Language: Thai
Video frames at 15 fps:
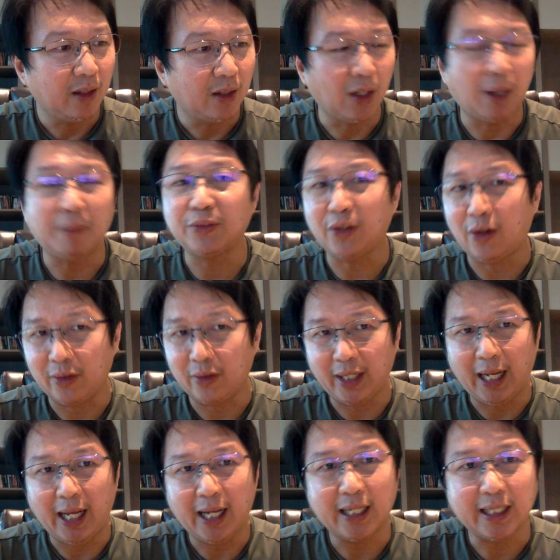รอบสองเนี่ย
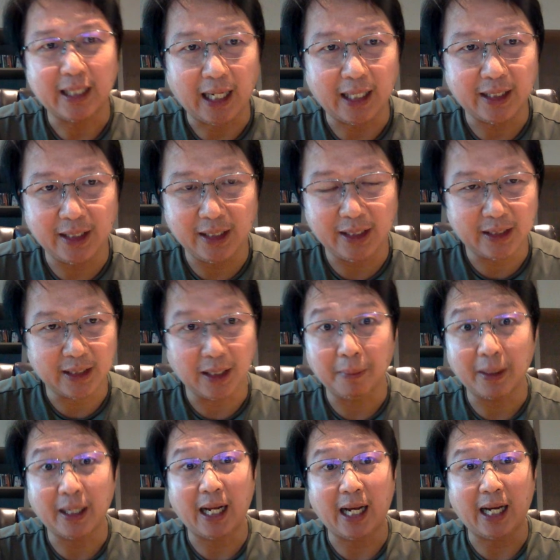นะ ที่เจอปัญ
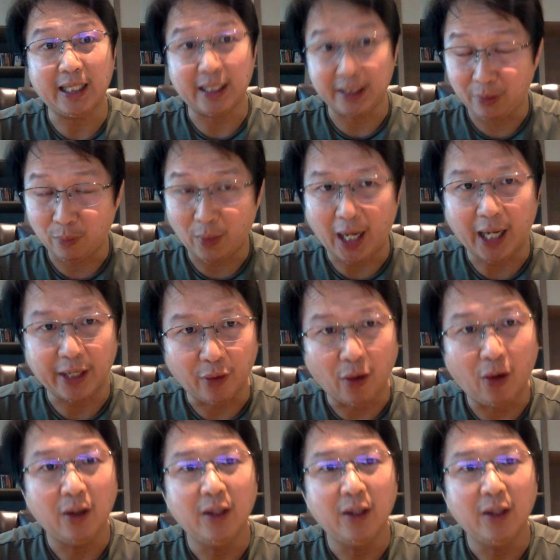หาอย่างที่ว่าเนาะ